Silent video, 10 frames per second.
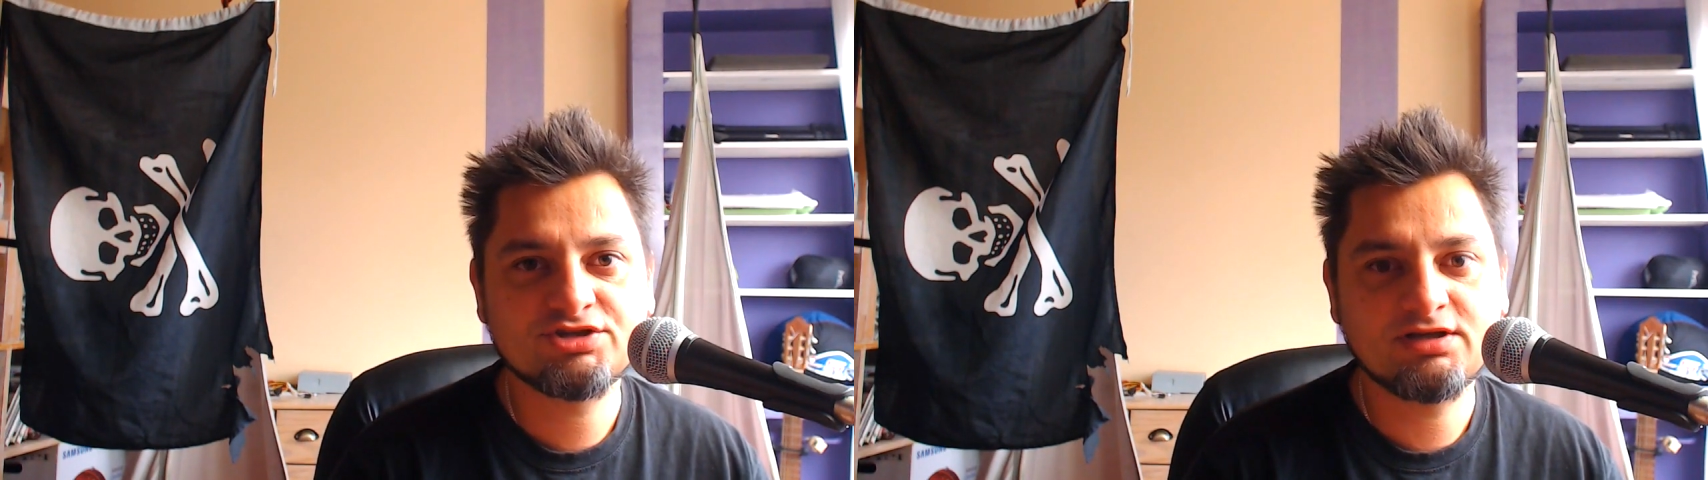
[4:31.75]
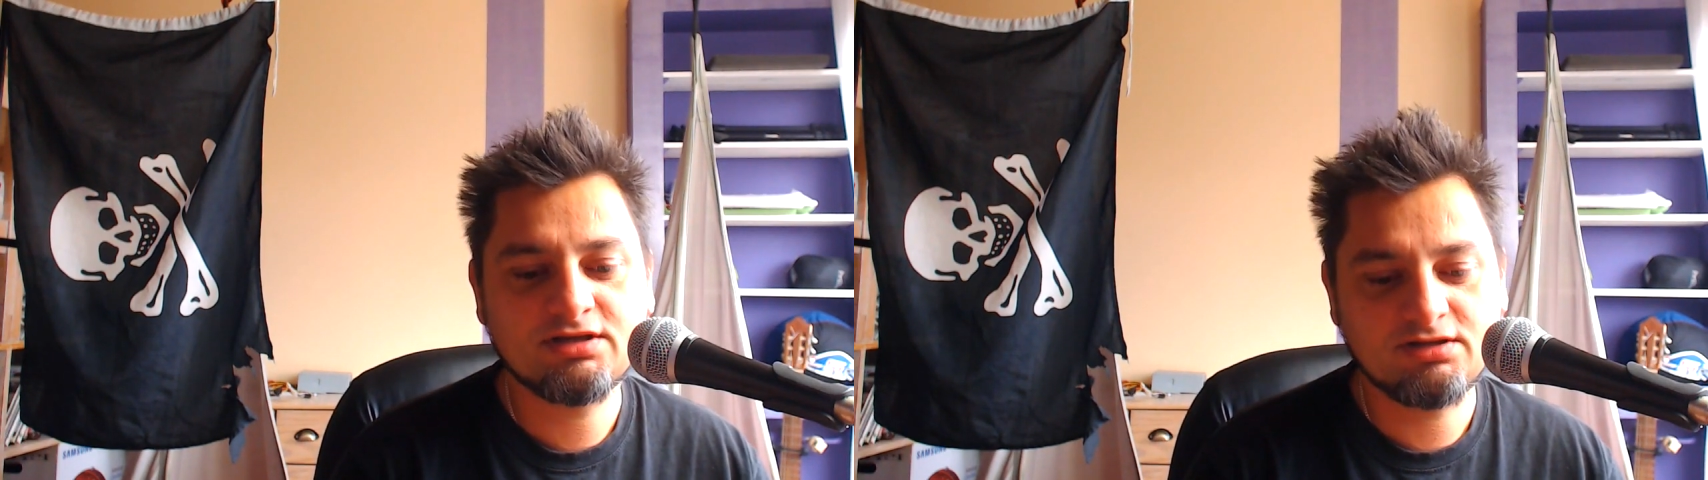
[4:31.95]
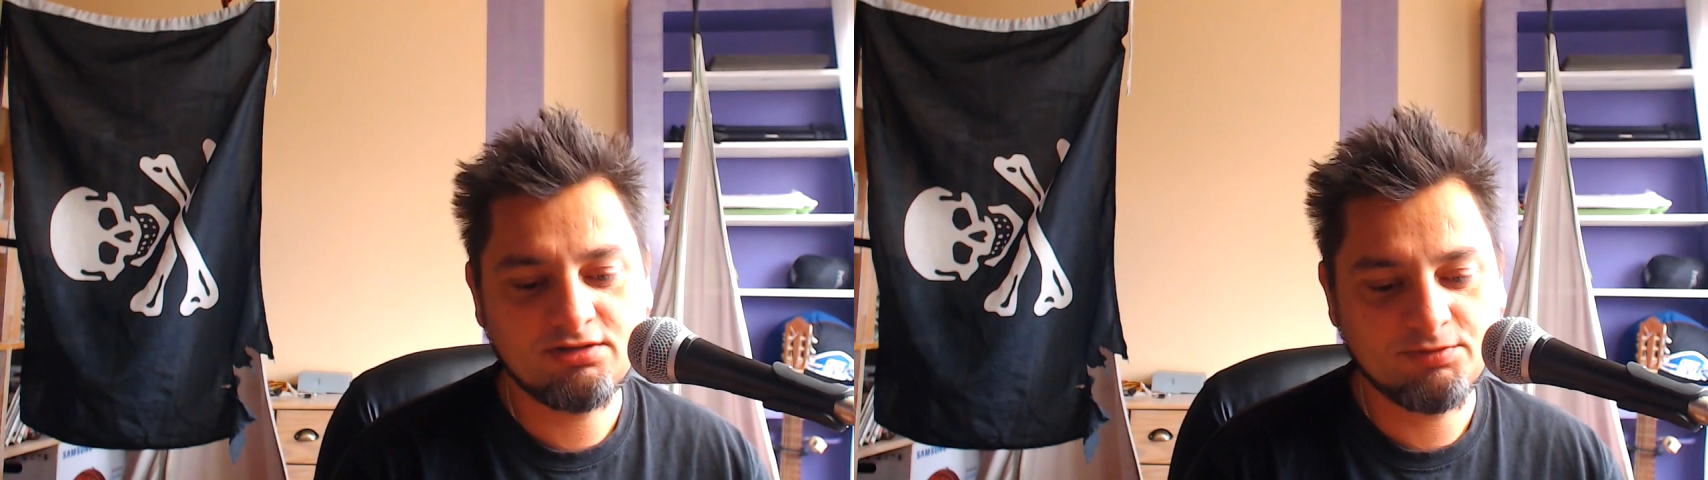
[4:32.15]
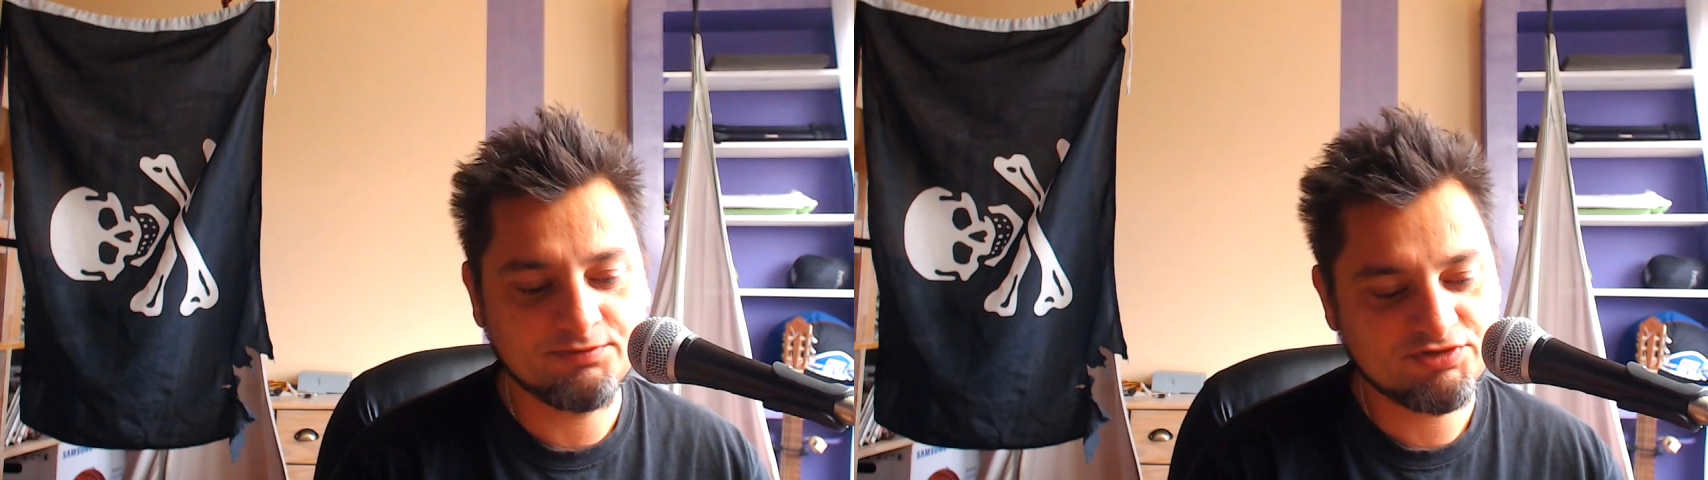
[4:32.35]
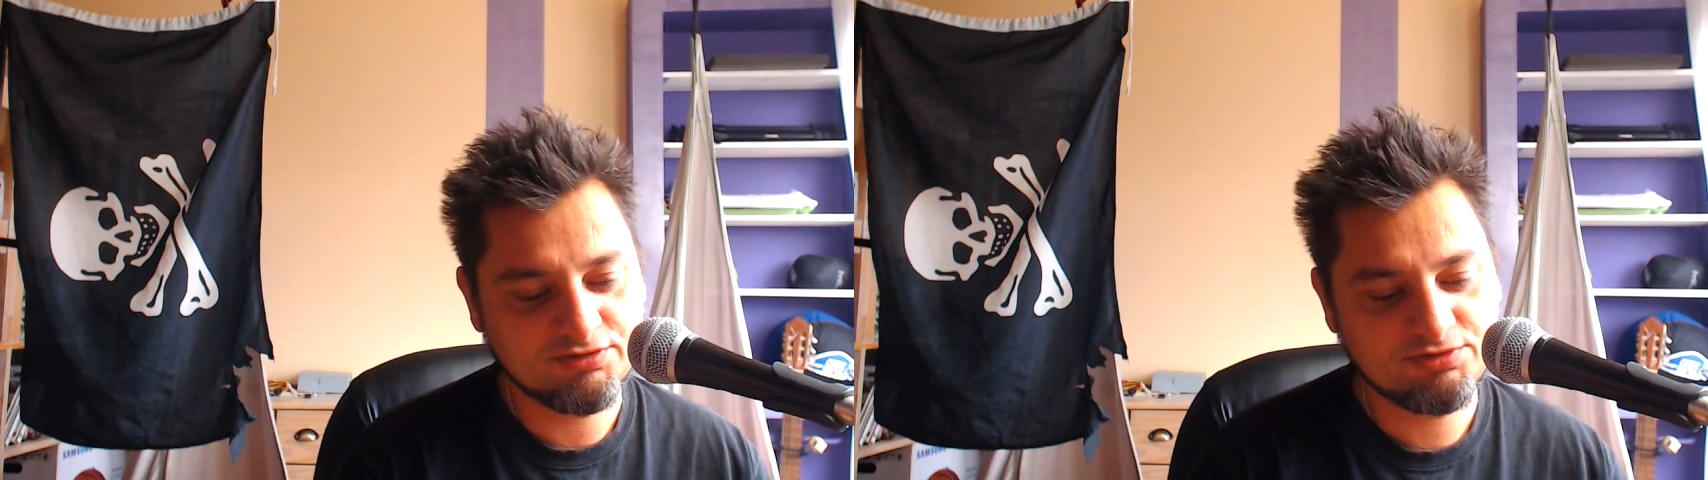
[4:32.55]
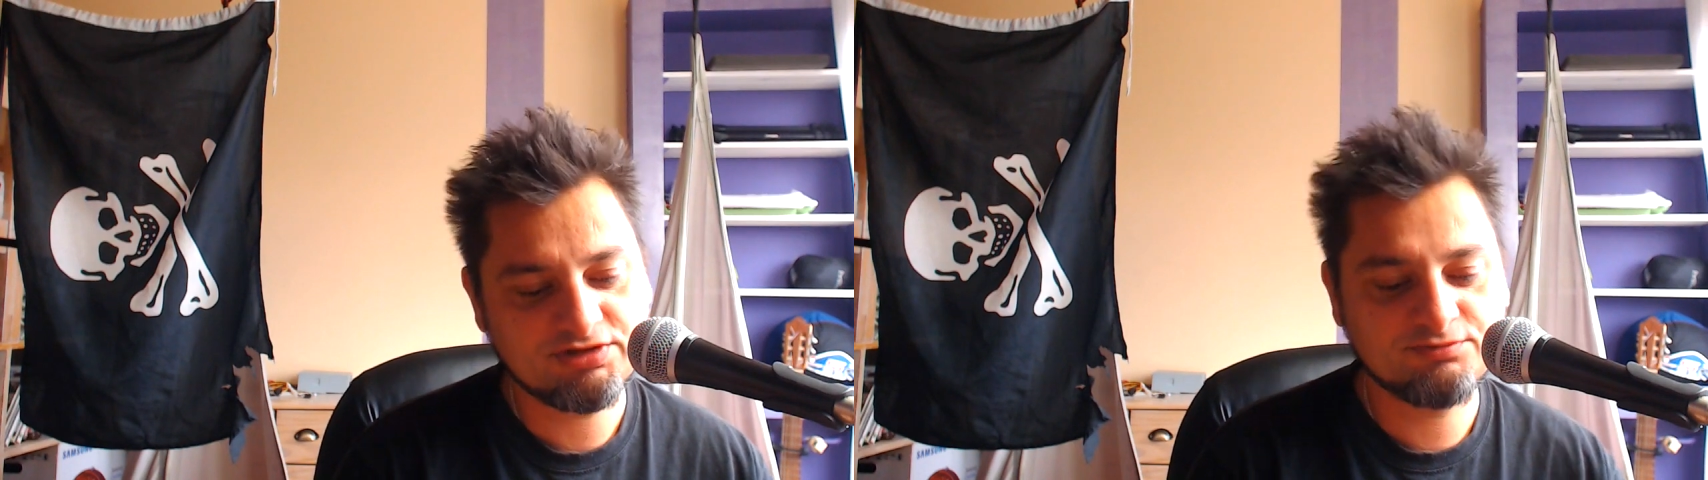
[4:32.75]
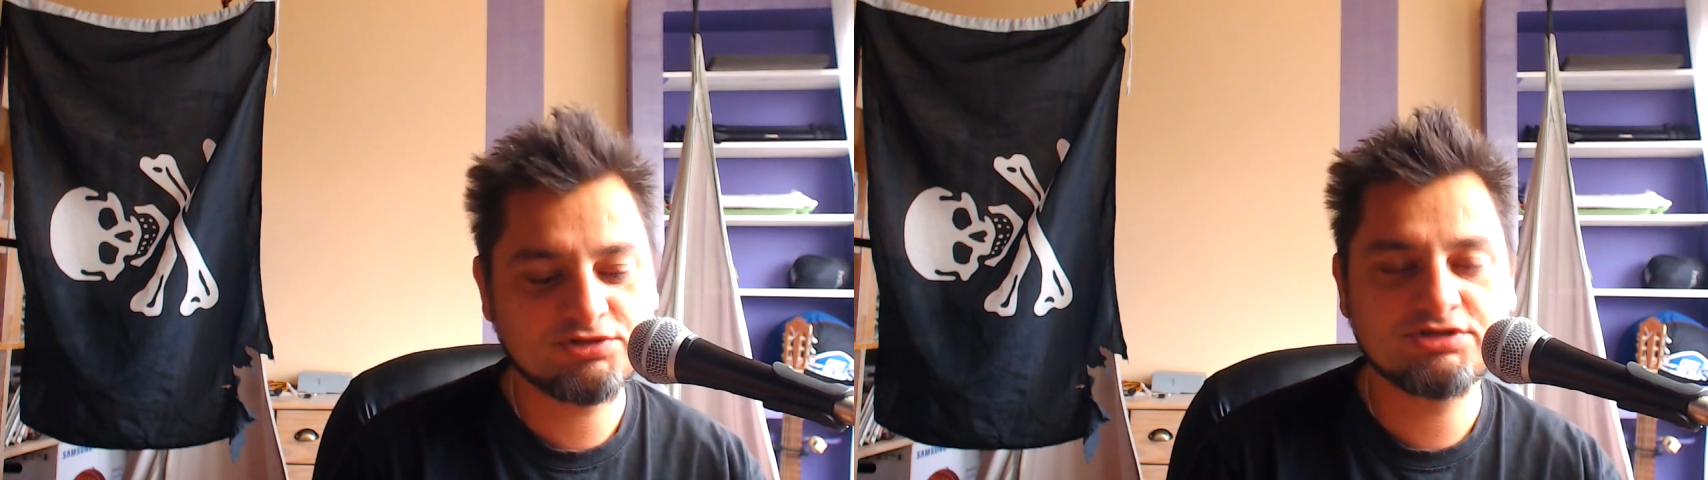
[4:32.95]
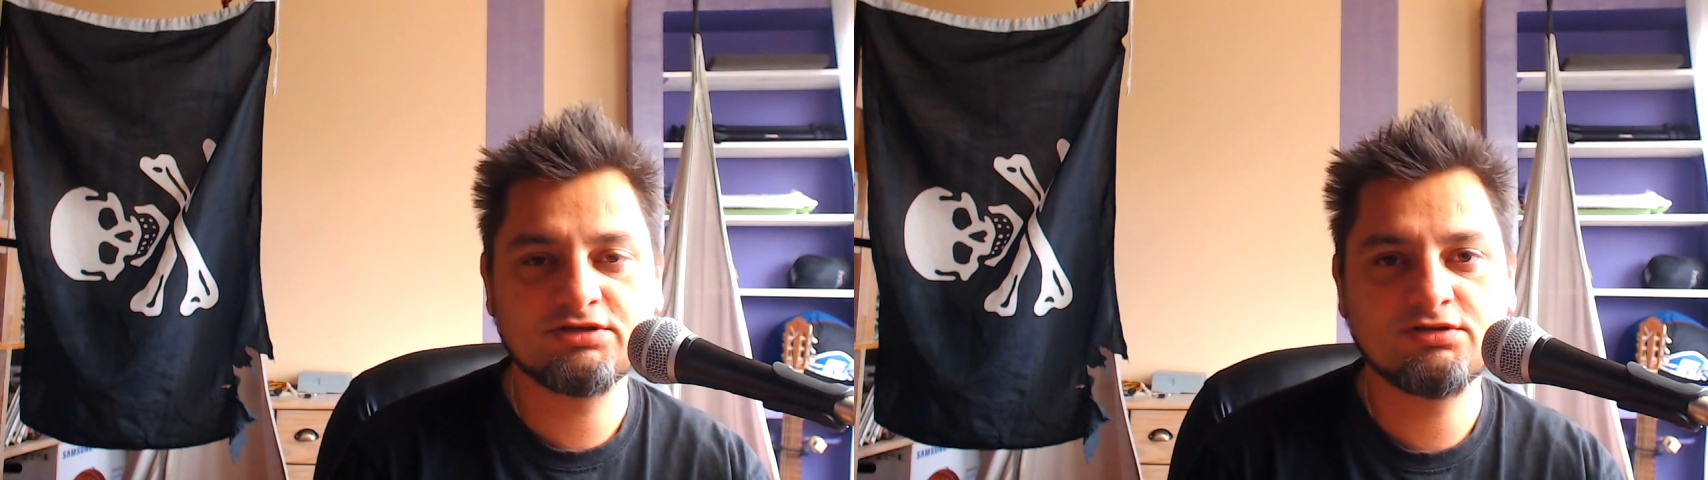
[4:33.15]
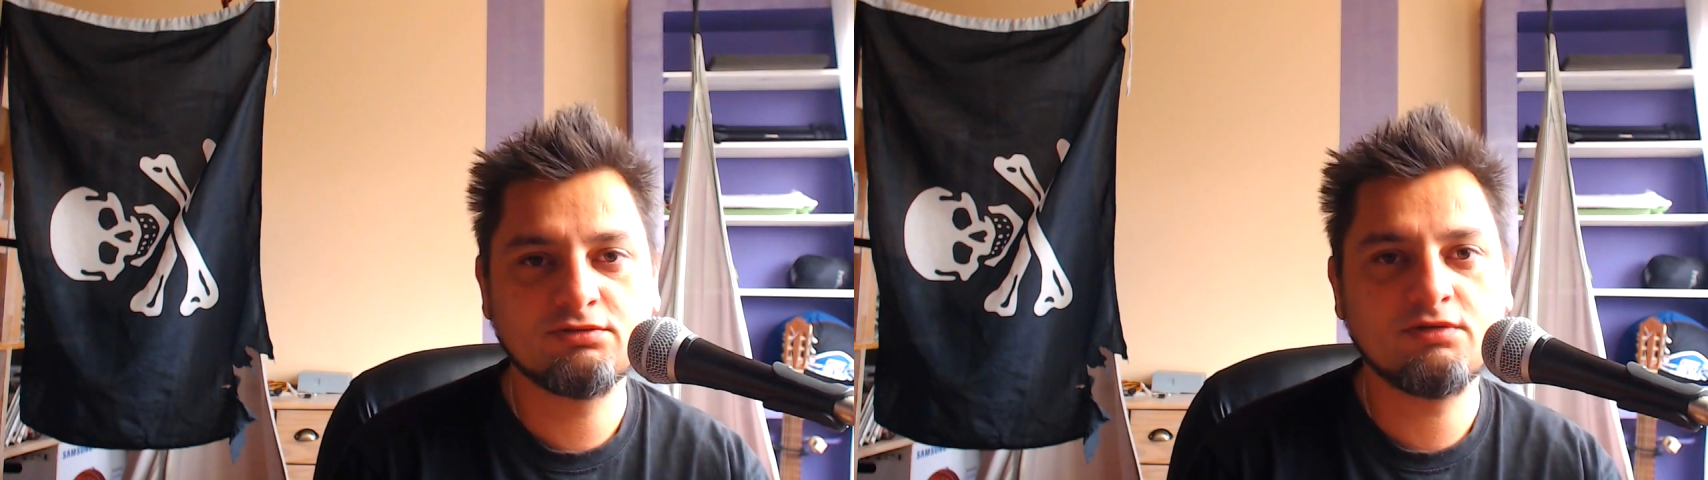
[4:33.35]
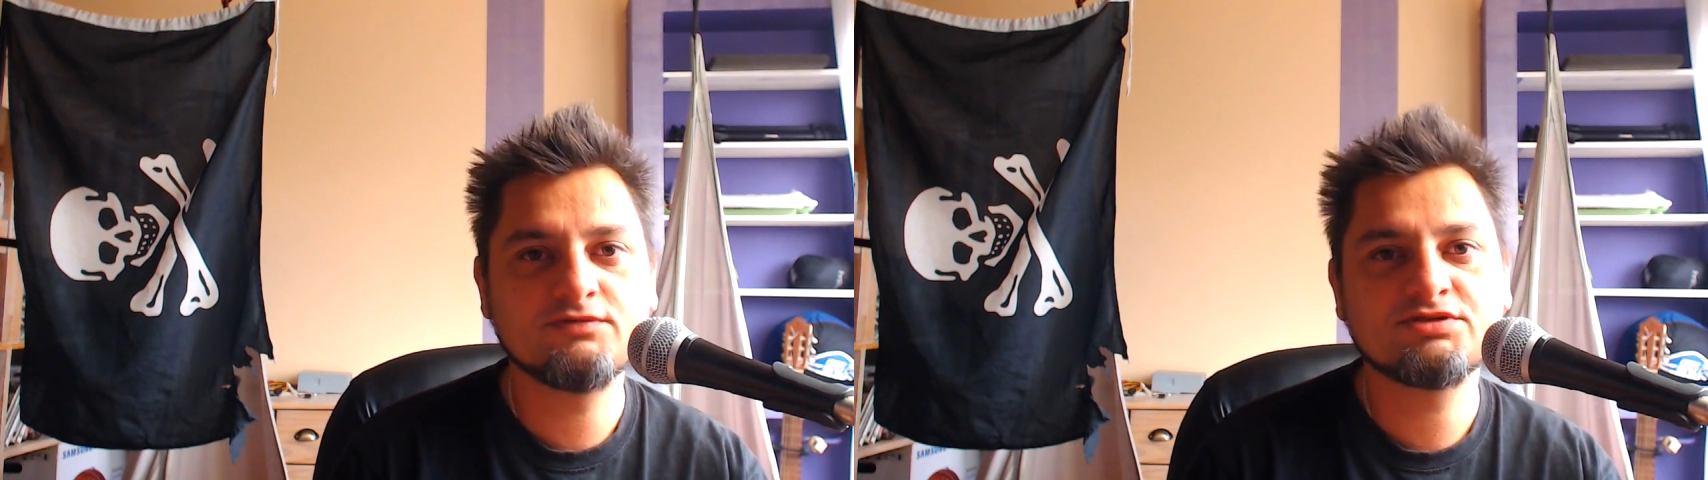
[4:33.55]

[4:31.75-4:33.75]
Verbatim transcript: że robią co im się przyjdzie do głowy,